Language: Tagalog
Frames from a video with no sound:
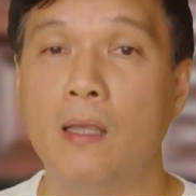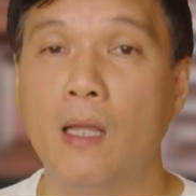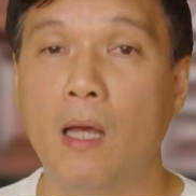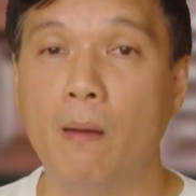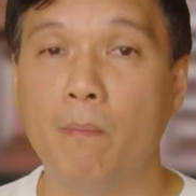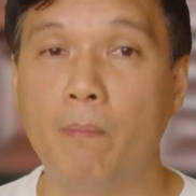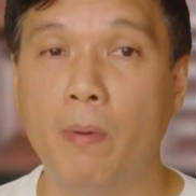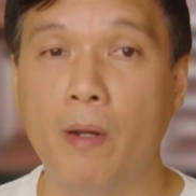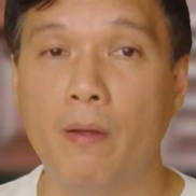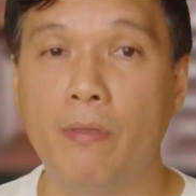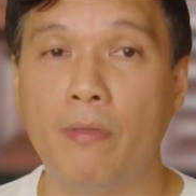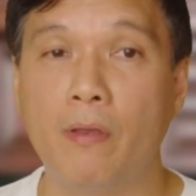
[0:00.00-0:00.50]

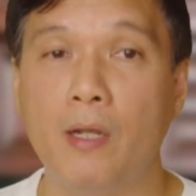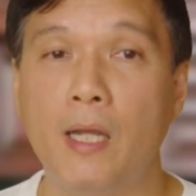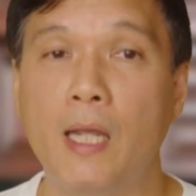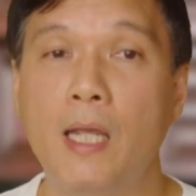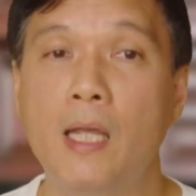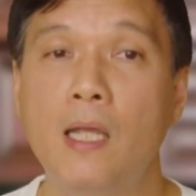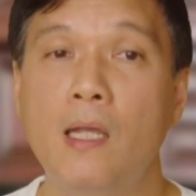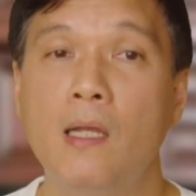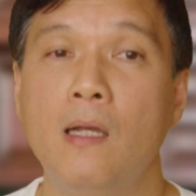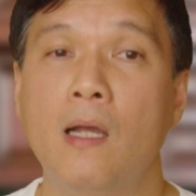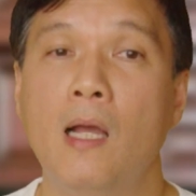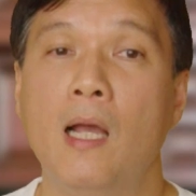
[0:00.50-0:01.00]
Number
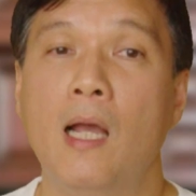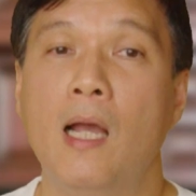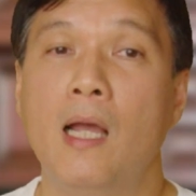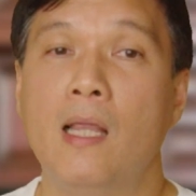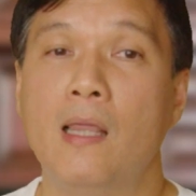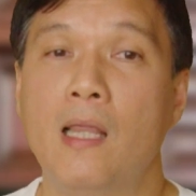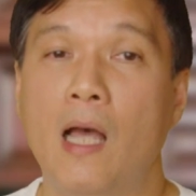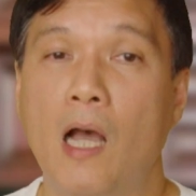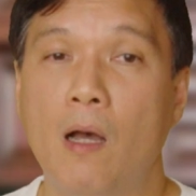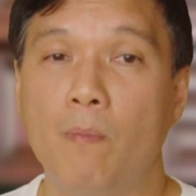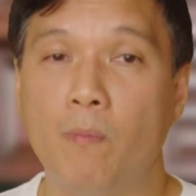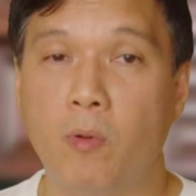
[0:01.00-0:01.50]
3,
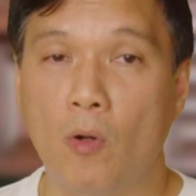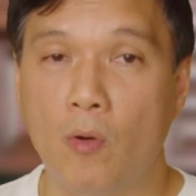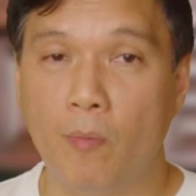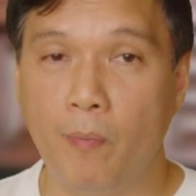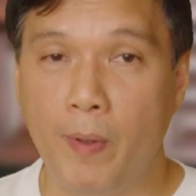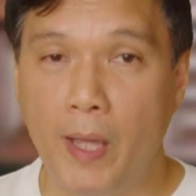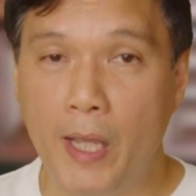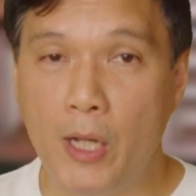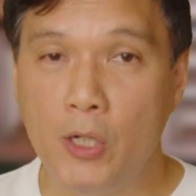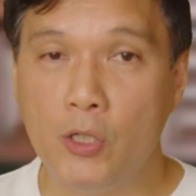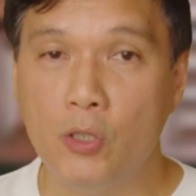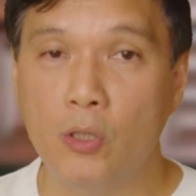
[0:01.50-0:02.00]

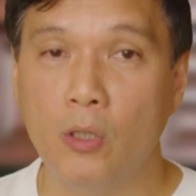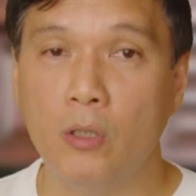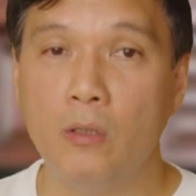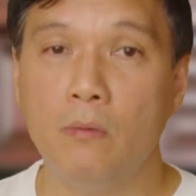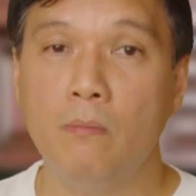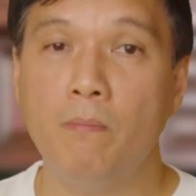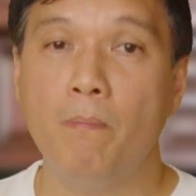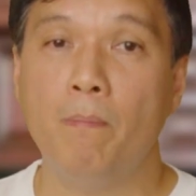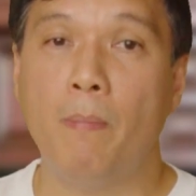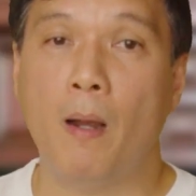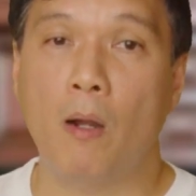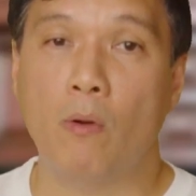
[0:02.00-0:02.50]

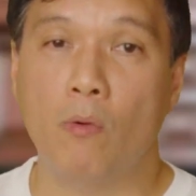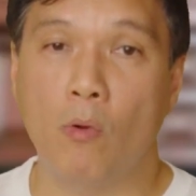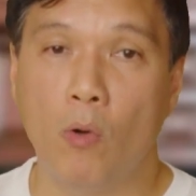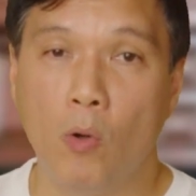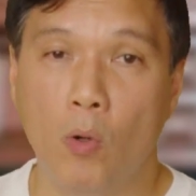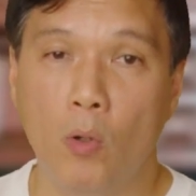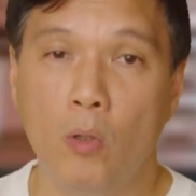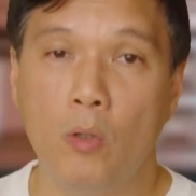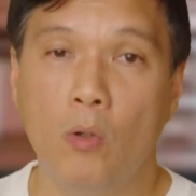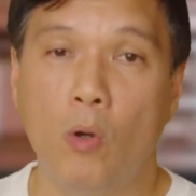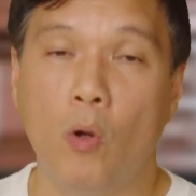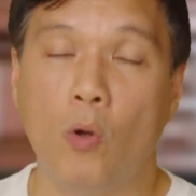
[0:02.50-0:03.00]
naka-probation,
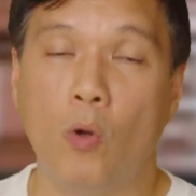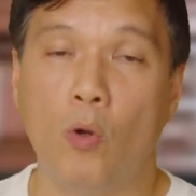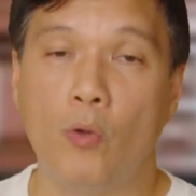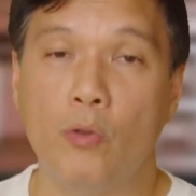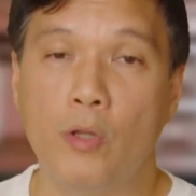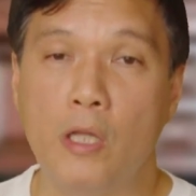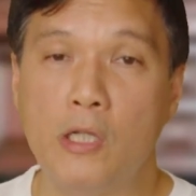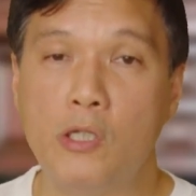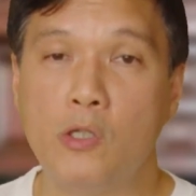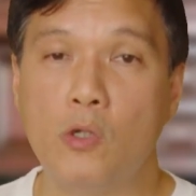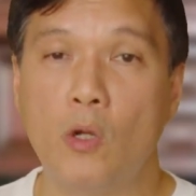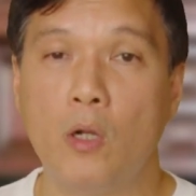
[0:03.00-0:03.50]
parole o
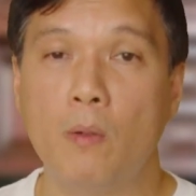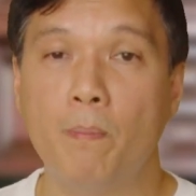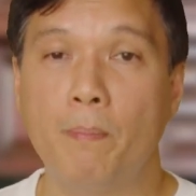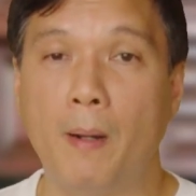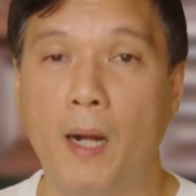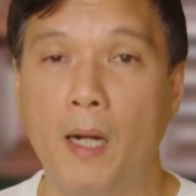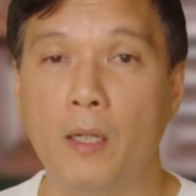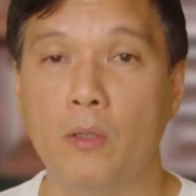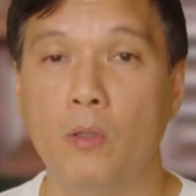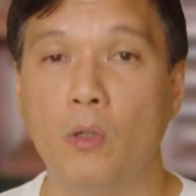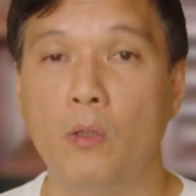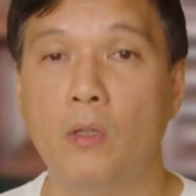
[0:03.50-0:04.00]
conditional
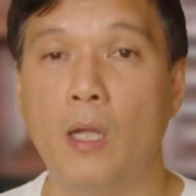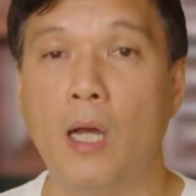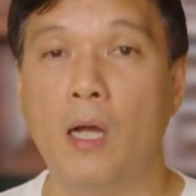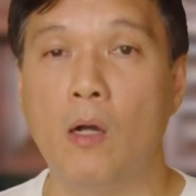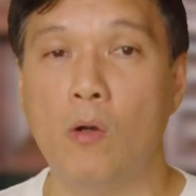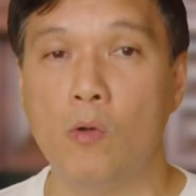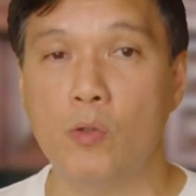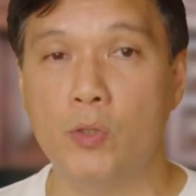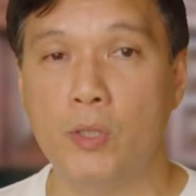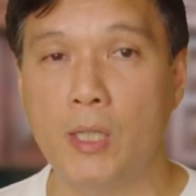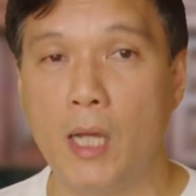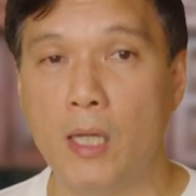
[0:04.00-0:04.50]
pardon ang
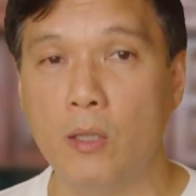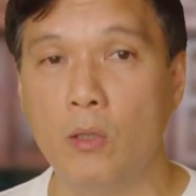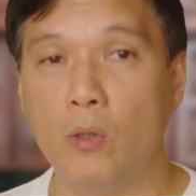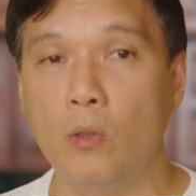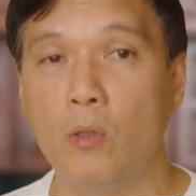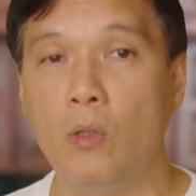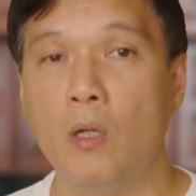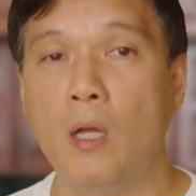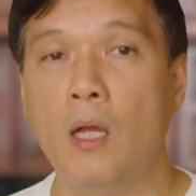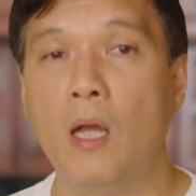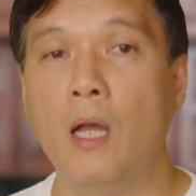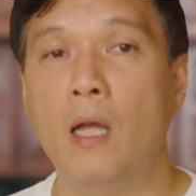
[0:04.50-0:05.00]

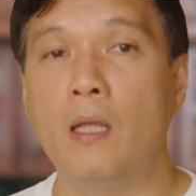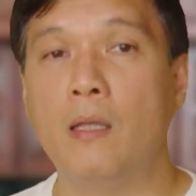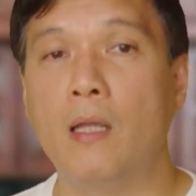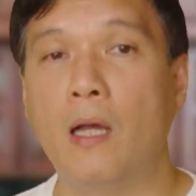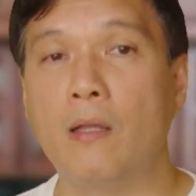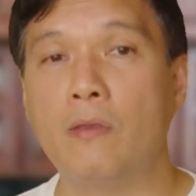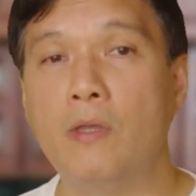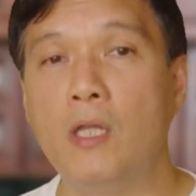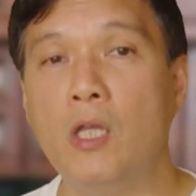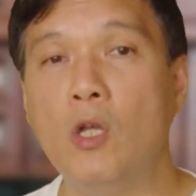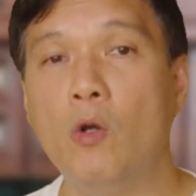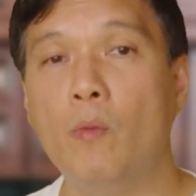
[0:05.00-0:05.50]
akusado
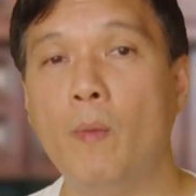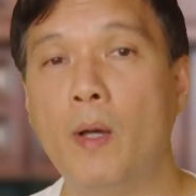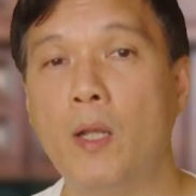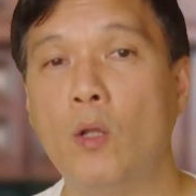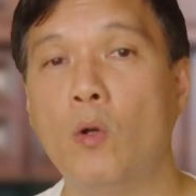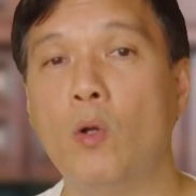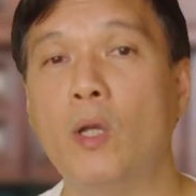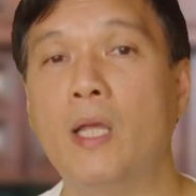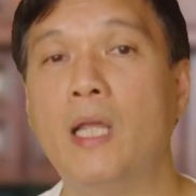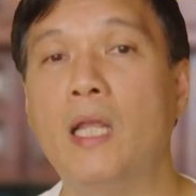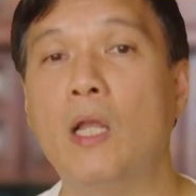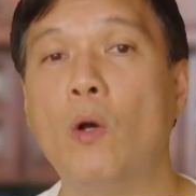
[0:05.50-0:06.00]
nang di
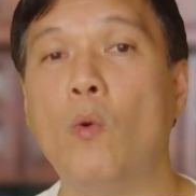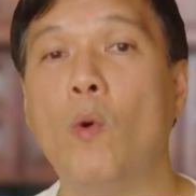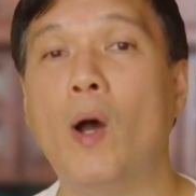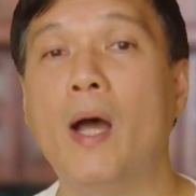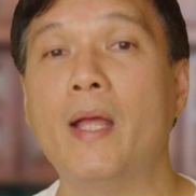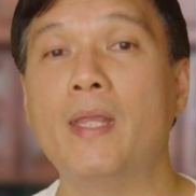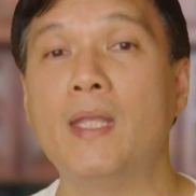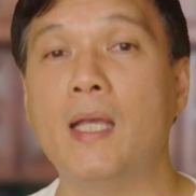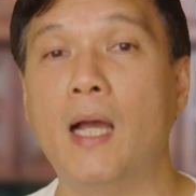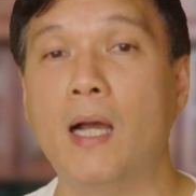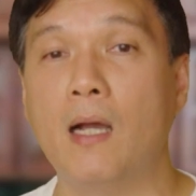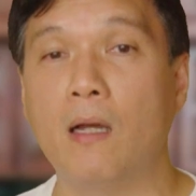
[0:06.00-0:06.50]
umano
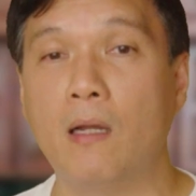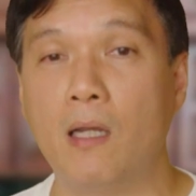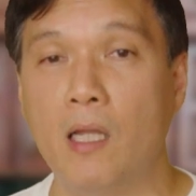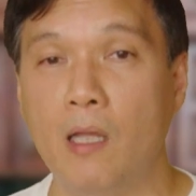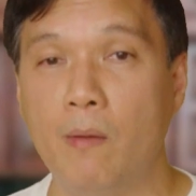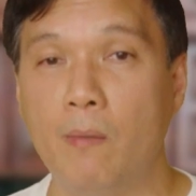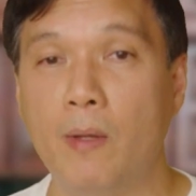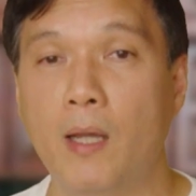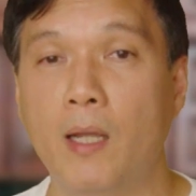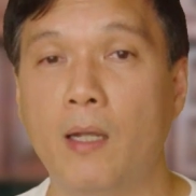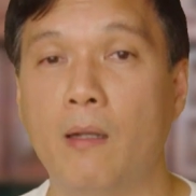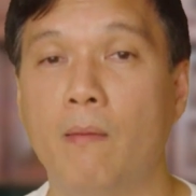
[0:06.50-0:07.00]
ginawa niya ang
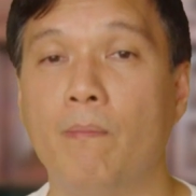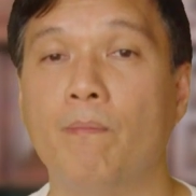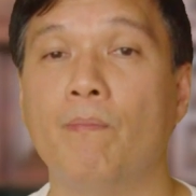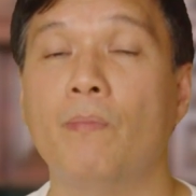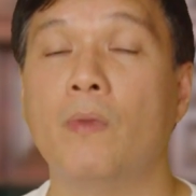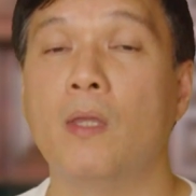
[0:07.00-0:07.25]
krimen.